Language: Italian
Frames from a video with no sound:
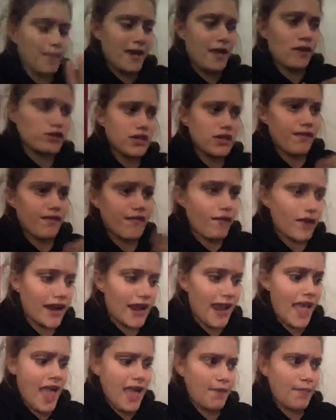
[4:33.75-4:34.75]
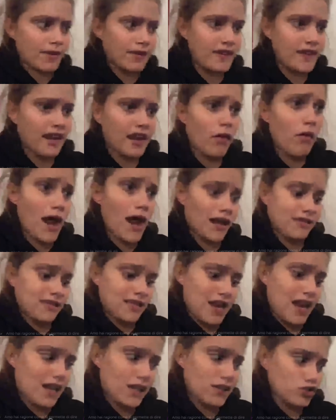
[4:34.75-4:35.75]
io scrivevo a lei per dirle guarda
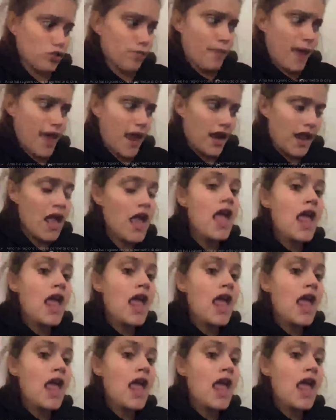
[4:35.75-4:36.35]
Serena sto bene,